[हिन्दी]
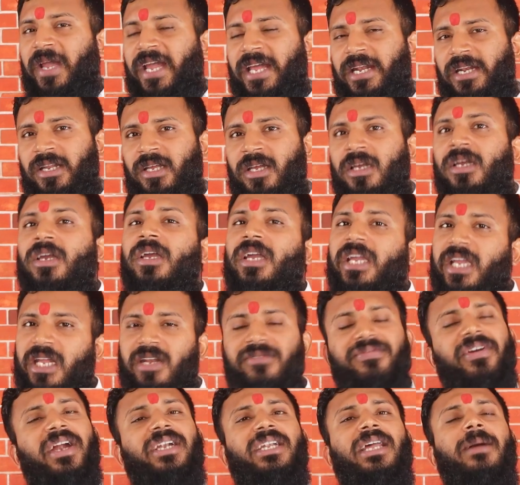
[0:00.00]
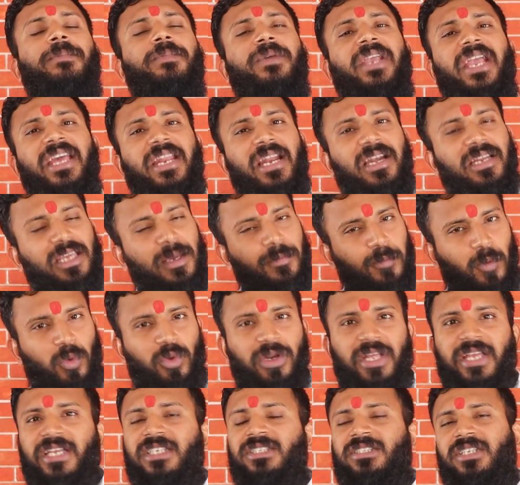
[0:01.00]
बैन इनफैक्ट आप केरल की
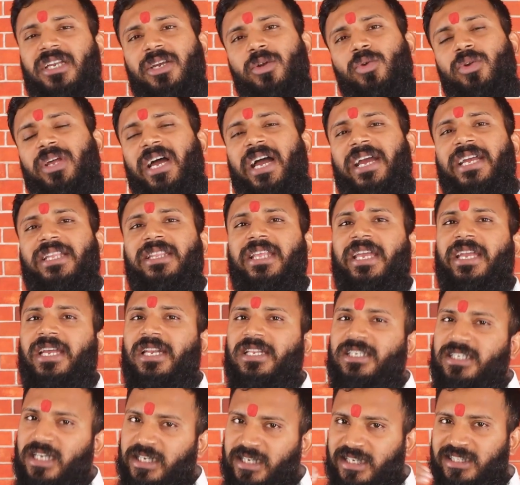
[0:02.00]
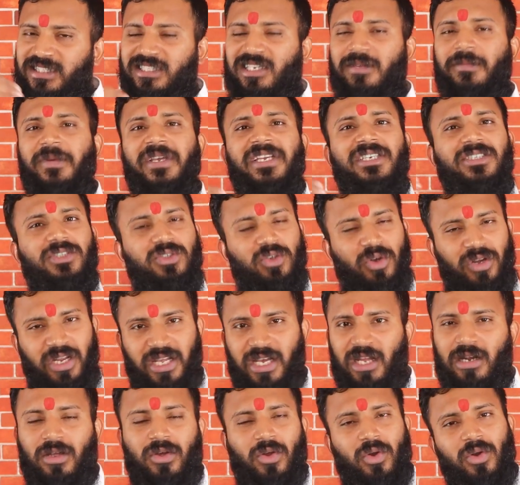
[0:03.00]
पूरी हिस्ट्री उठा के देख लीजिए किसी भी
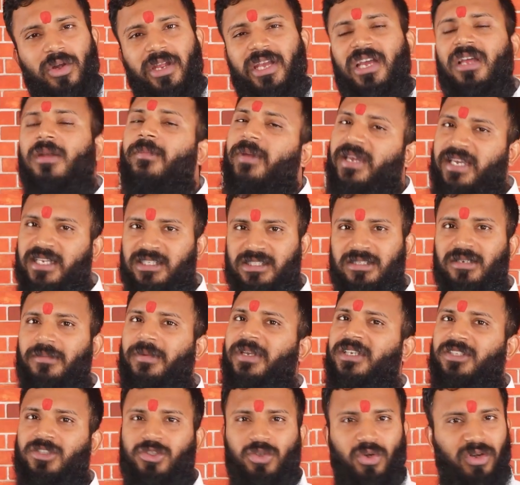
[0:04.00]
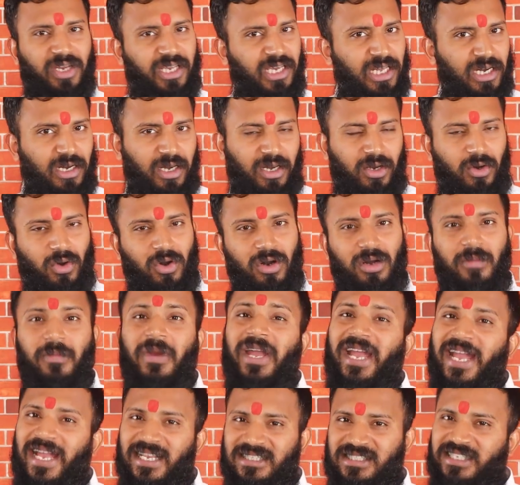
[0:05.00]
हिस्टोरिकल क्रॉनिकल में किसी भी हिस्टोरिकल रिकॉर्ड
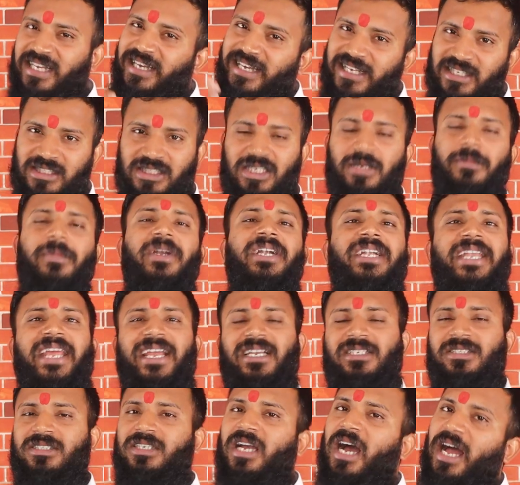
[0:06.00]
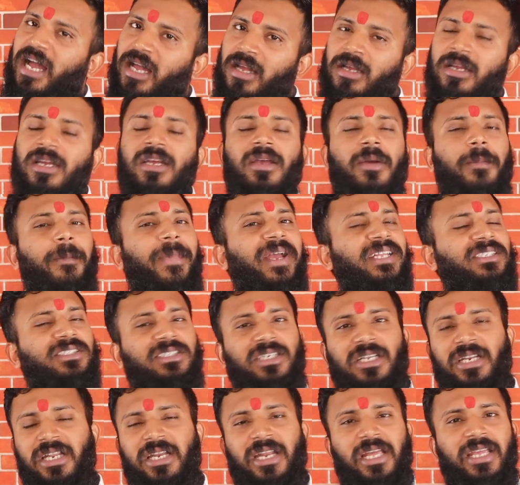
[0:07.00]
में ऐसे किसी भी टैक्स का
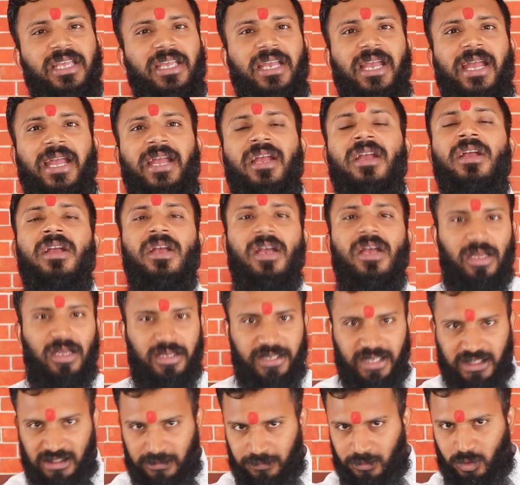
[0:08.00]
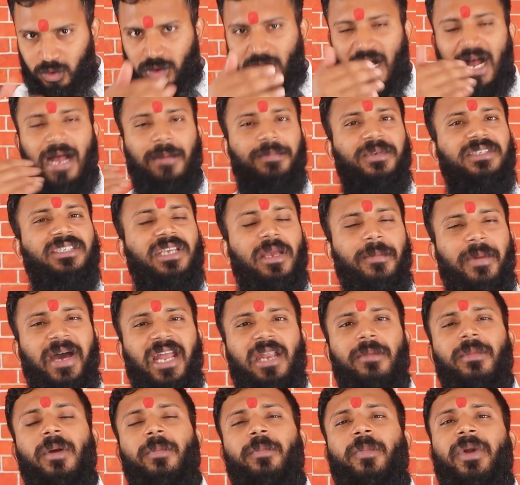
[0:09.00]
मेंशन ही नहीं है ये जब आप इसके
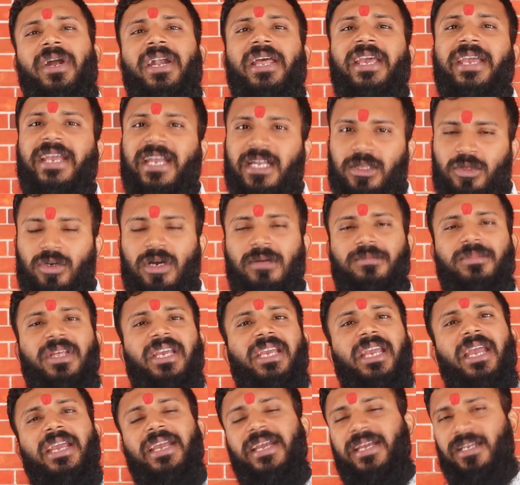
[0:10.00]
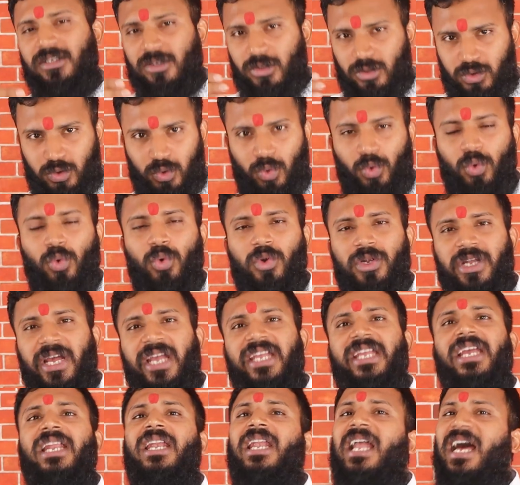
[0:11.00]
बारे में पढ़ेंगे तो आप देखेंगे कि जो झूठ
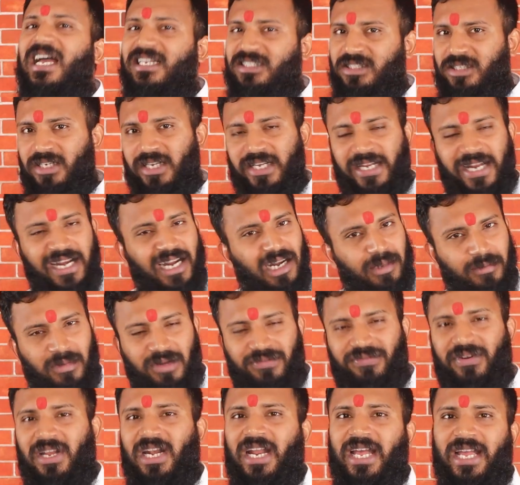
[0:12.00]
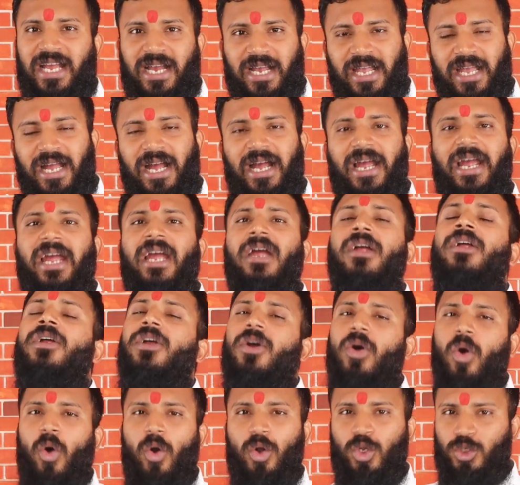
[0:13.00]
है ये लास्ट डिकेड में फैलाया गया है
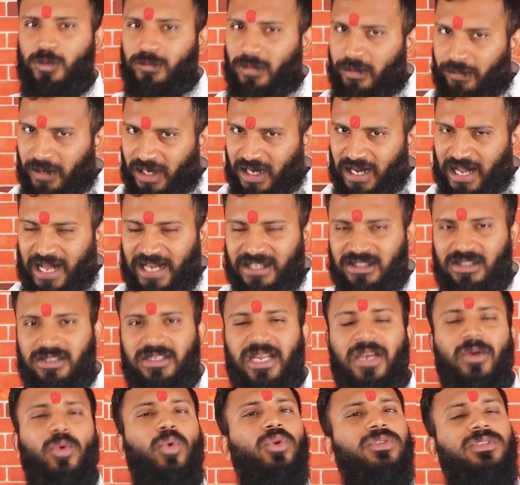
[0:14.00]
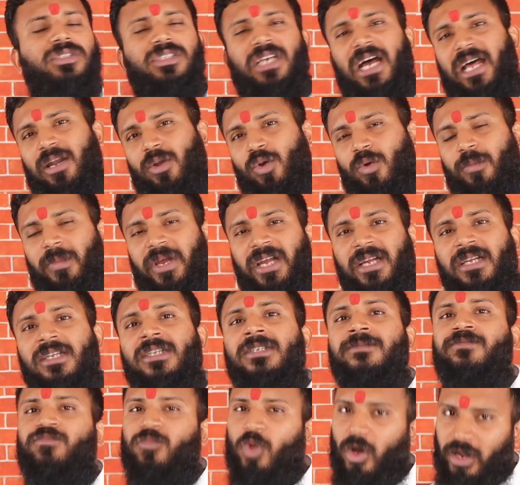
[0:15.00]
और उसमें भी लास्ट के कुछ सालों में
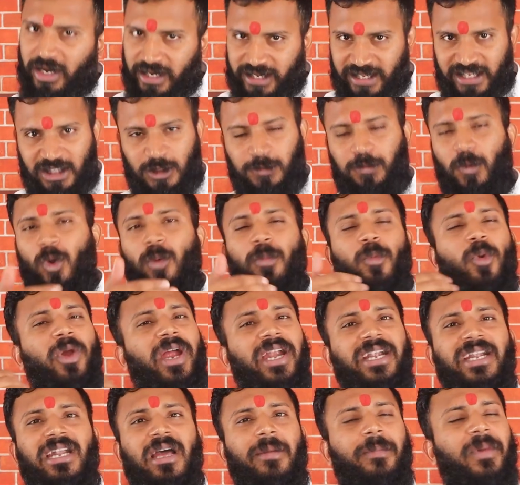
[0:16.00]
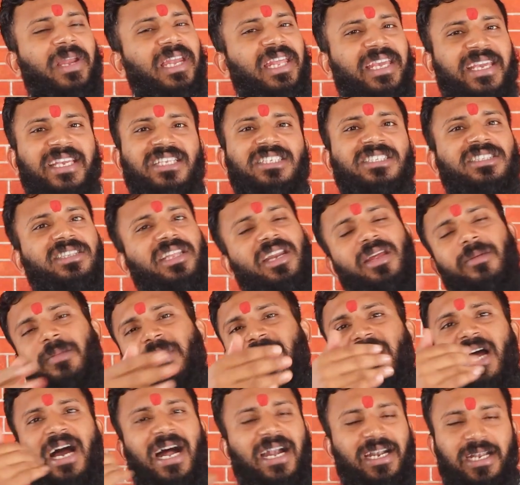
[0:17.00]
और इस प्रोपोगेंडा पे लिखी जितने
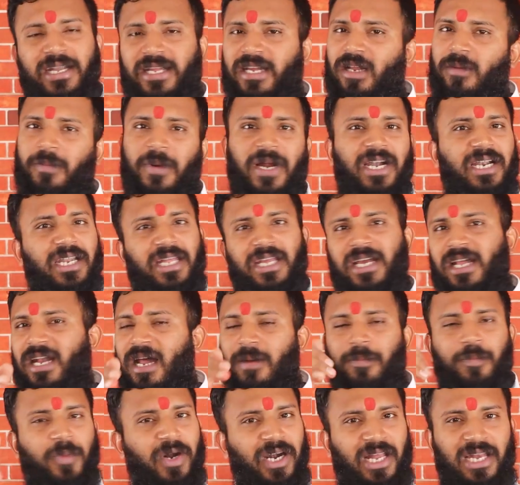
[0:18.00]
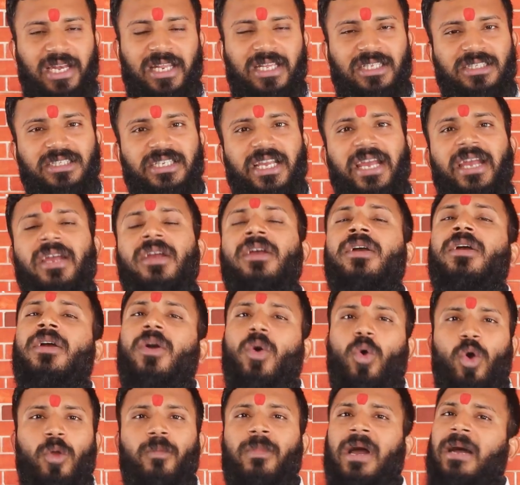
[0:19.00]
भी आर्टिकल फार्टिकल आप पढ़ लीजिए
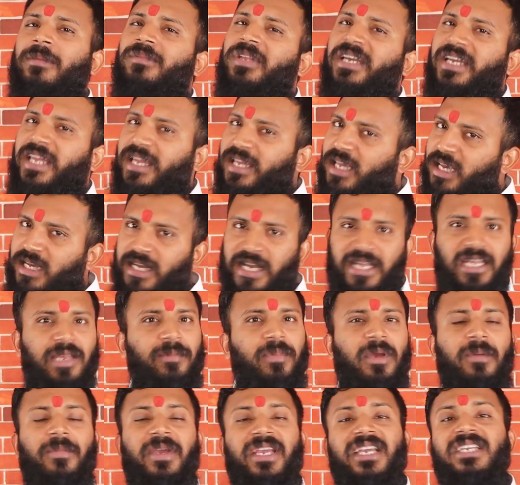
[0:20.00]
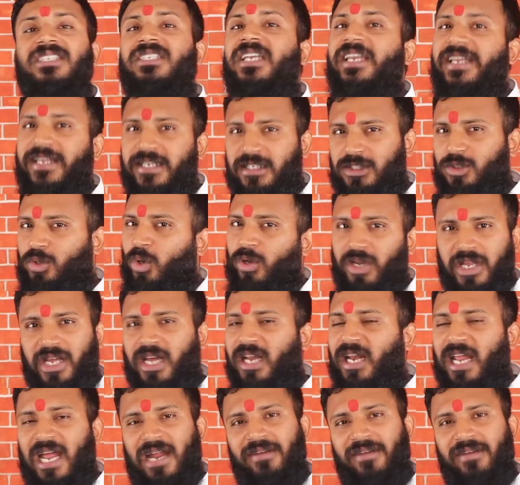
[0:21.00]
उनमें आप देखेंगे कहीं पे भी किसी हिस्टोरिकल